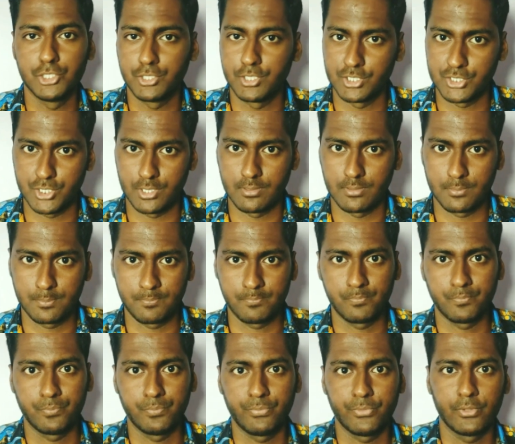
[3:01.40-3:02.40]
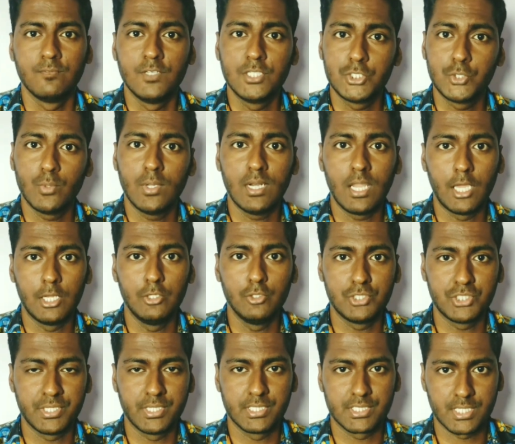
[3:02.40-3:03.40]
ஹல்யூசினேஷன் விஷுவல்
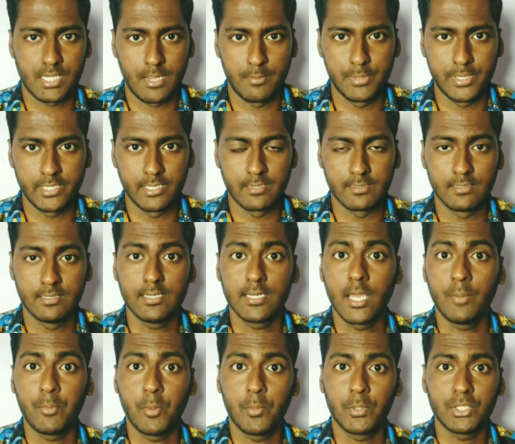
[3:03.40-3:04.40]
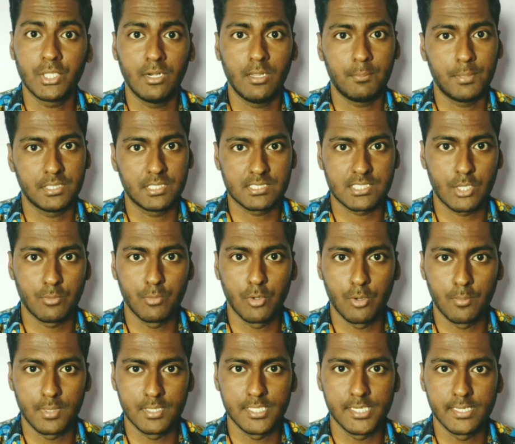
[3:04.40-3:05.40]
ஹலூசினேஷன் அப்படிங்கிறது நம்ம முதல்ல பார்த்த
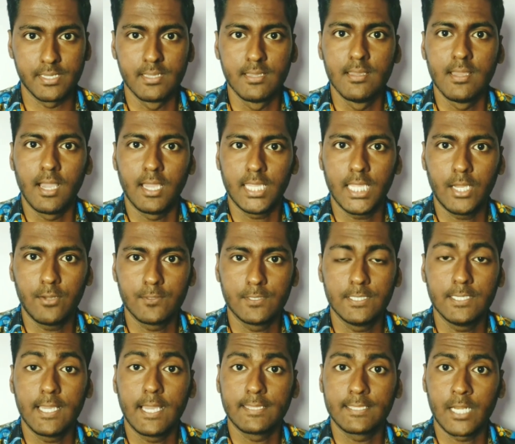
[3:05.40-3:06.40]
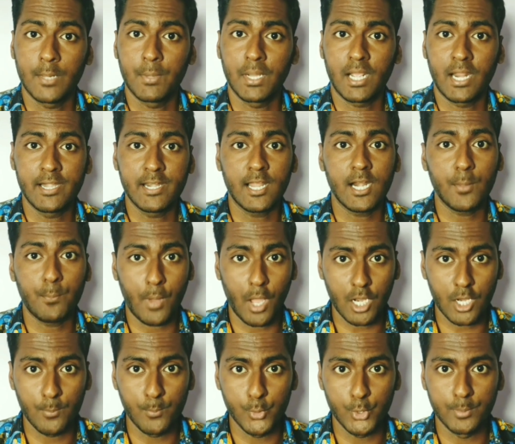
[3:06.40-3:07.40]
சம்பவம் மாதிரி அதாவது அதை நம்ம கண்ணால
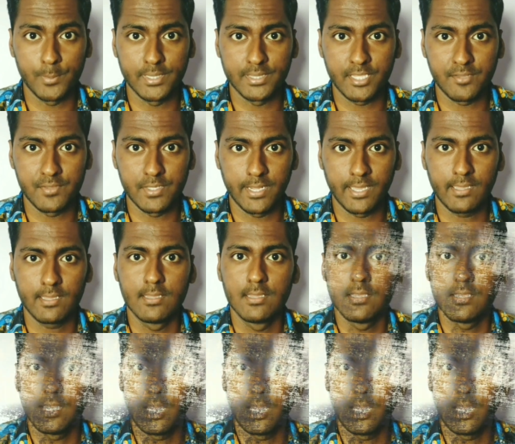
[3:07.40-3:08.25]
பார்க்க முடியுமே தவிர